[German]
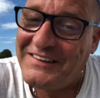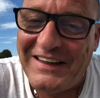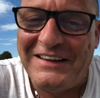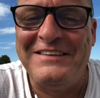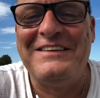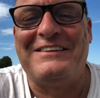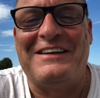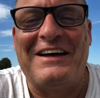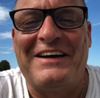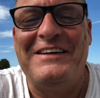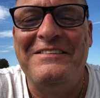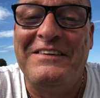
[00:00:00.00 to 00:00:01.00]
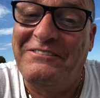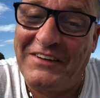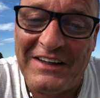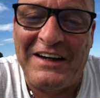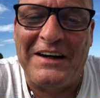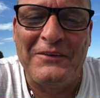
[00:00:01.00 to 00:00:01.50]
Jensi Lein
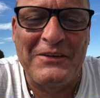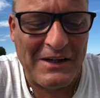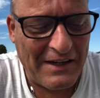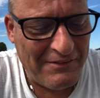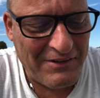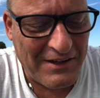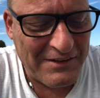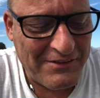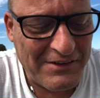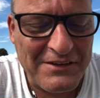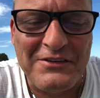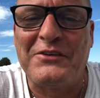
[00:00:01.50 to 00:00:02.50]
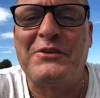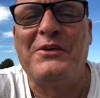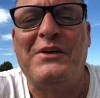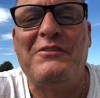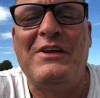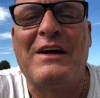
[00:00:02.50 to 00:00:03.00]
war ja auch clever, hat sie jetzt eine
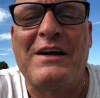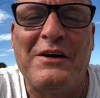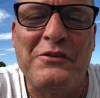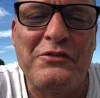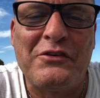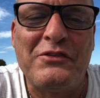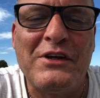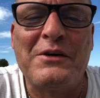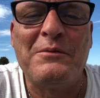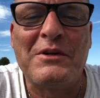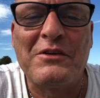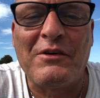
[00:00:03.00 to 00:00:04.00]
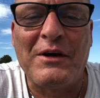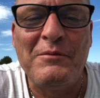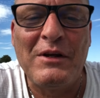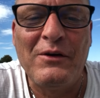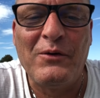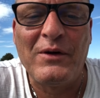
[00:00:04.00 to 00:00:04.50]
schöne Villa gekauft für 4,2
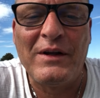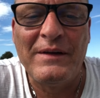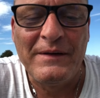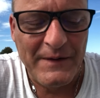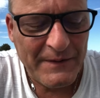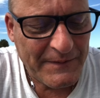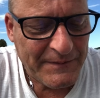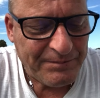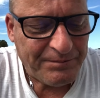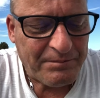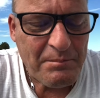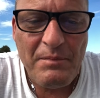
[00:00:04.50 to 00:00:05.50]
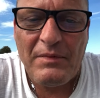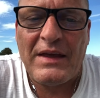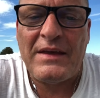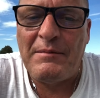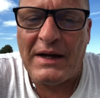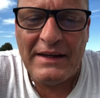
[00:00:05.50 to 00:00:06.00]
Millionen.
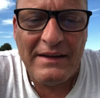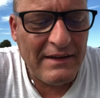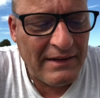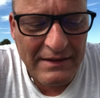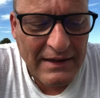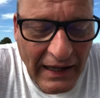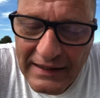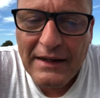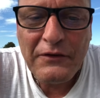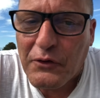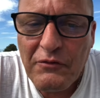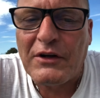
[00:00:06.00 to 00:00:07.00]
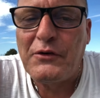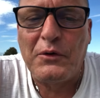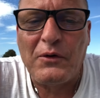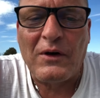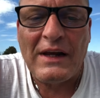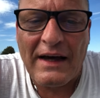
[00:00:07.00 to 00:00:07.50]
Ich meine, ich kann darüber nur
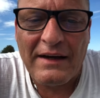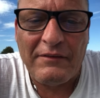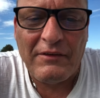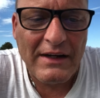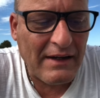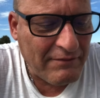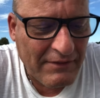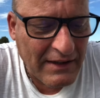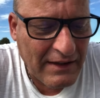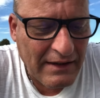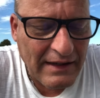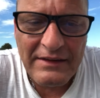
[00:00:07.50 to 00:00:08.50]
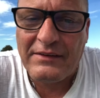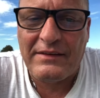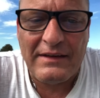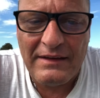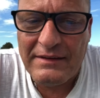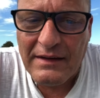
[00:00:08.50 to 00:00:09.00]
noch lachen, weil, weil es,
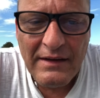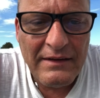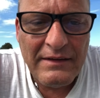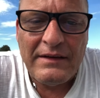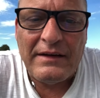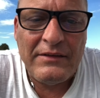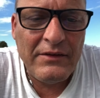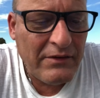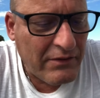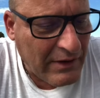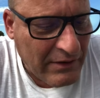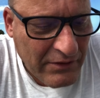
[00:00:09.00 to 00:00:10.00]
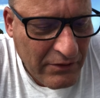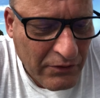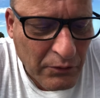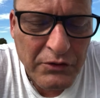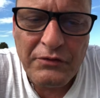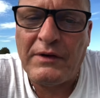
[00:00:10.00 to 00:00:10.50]
es, es, ist, es ist
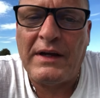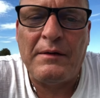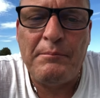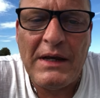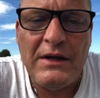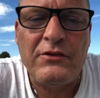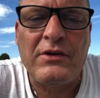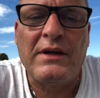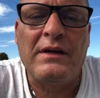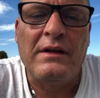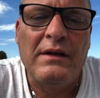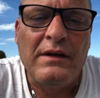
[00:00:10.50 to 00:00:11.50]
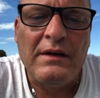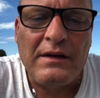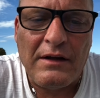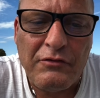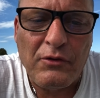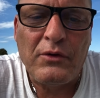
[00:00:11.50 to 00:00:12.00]
so schwer, Menschen
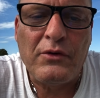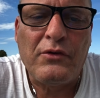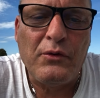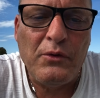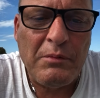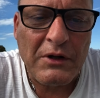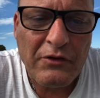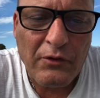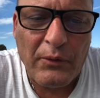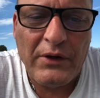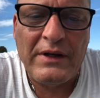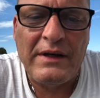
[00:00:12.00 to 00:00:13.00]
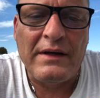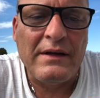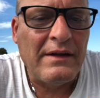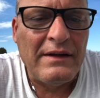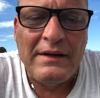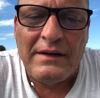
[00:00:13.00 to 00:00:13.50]
davon zu überzeugen,
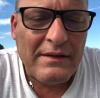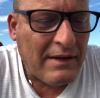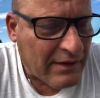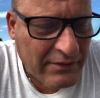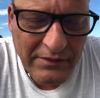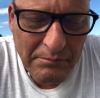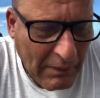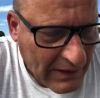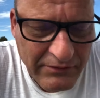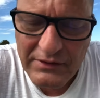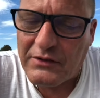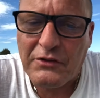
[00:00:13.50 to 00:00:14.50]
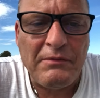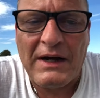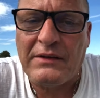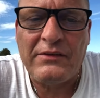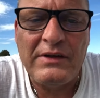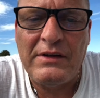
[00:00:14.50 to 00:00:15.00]
dass Maske
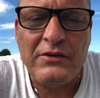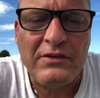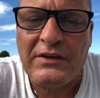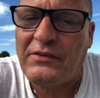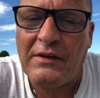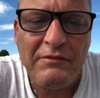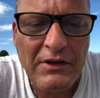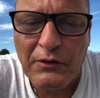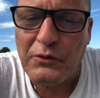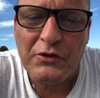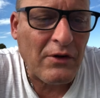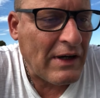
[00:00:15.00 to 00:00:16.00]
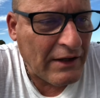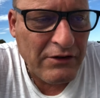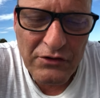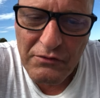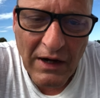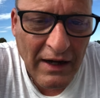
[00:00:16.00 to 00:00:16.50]
Schwachsinn ist, dass der Virus schon
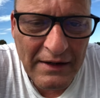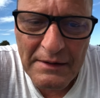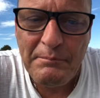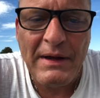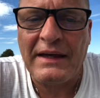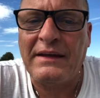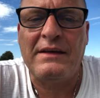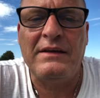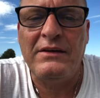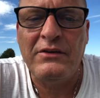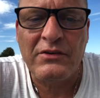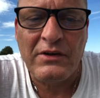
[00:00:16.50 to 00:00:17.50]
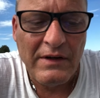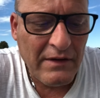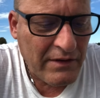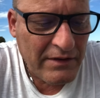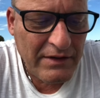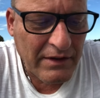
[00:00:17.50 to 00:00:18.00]
längst über alle Berge ist.
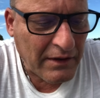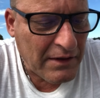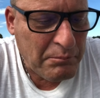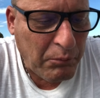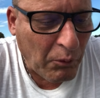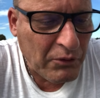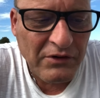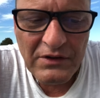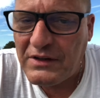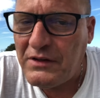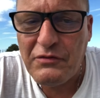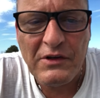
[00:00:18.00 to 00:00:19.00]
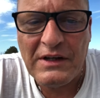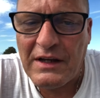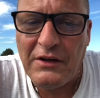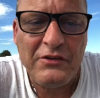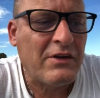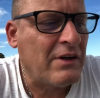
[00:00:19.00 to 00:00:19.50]
Ihre positiv
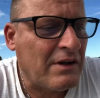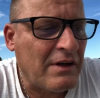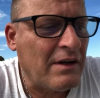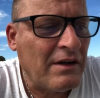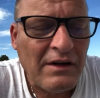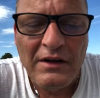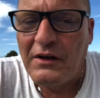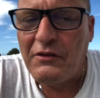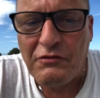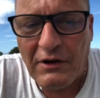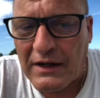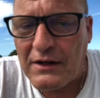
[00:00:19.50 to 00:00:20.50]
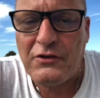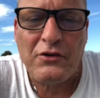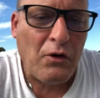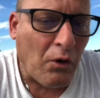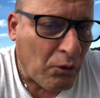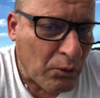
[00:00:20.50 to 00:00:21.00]
getestete, falsch
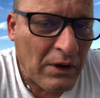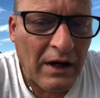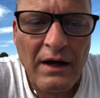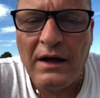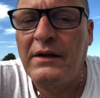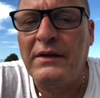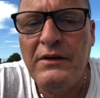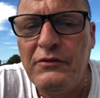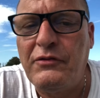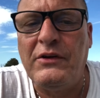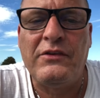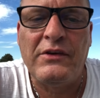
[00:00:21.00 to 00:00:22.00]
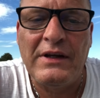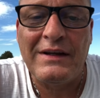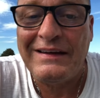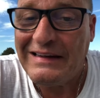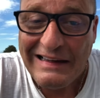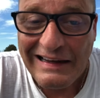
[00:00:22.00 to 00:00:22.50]

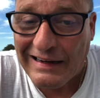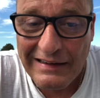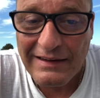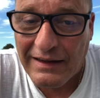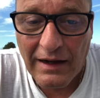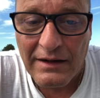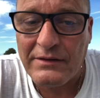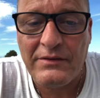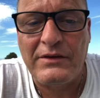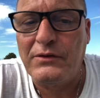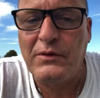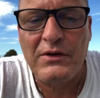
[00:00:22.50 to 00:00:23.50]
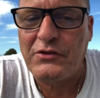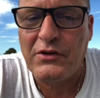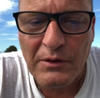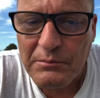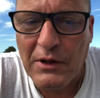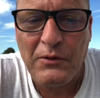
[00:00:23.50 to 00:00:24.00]
Corona-Infizierte, die gar nicht krank sind und es
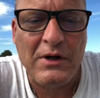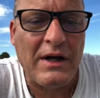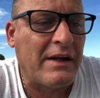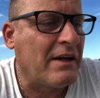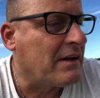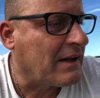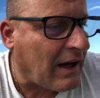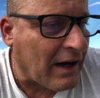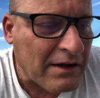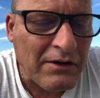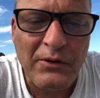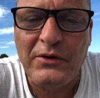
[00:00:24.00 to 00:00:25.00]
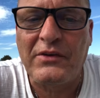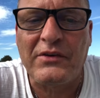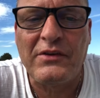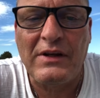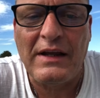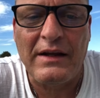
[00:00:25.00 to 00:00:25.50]
stirbt auch keiner. Die Krankenhäuser
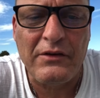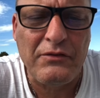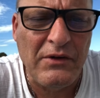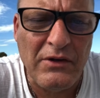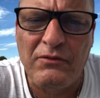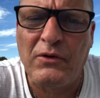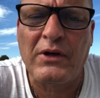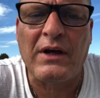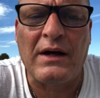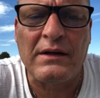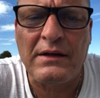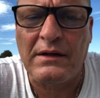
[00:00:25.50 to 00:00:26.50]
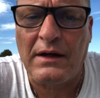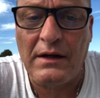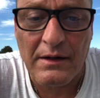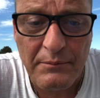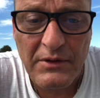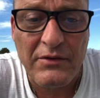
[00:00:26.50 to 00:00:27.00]
sind leer. Das Video, wo ich gerade geteilt
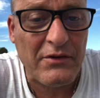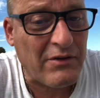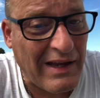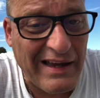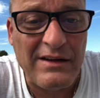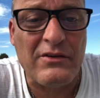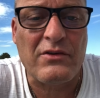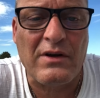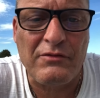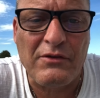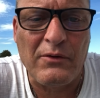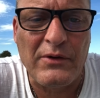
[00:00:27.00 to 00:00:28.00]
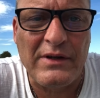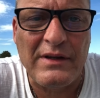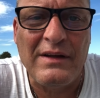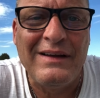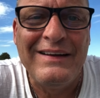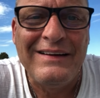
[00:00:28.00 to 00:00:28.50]
habe, das ist ernsthaft, Leute.
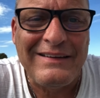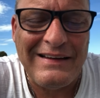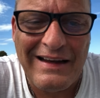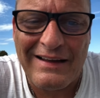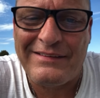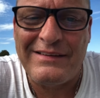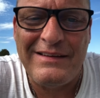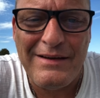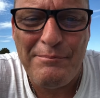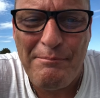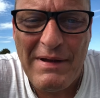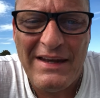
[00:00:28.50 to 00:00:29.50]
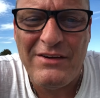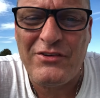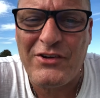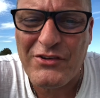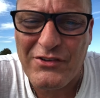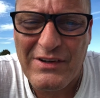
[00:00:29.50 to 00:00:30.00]
Die, lassen hier
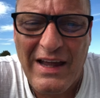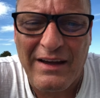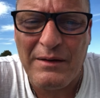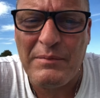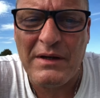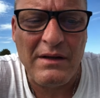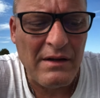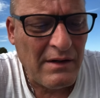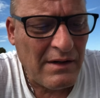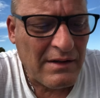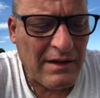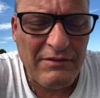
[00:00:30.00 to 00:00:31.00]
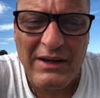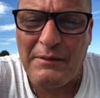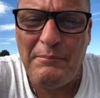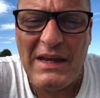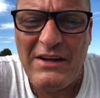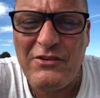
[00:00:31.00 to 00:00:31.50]
Menschen sterben. Da werden
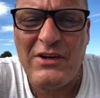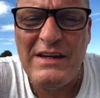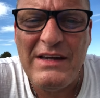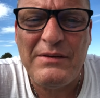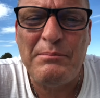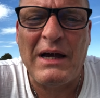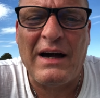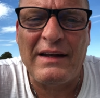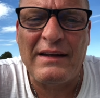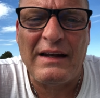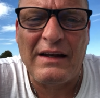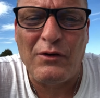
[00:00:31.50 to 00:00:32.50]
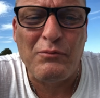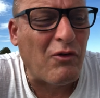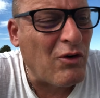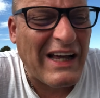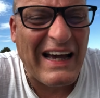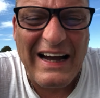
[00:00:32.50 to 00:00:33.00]
Menschen nicht behandelt,
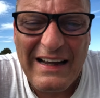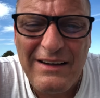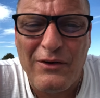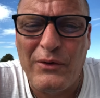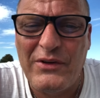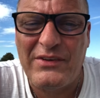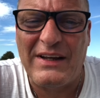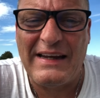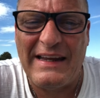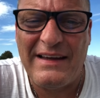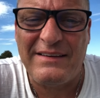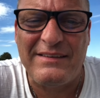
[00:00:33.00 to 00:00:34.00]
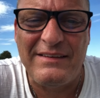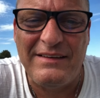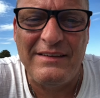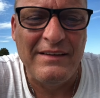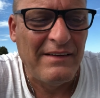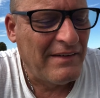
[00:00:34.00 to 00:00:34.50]
obwohl Krankenhäuser leer sind.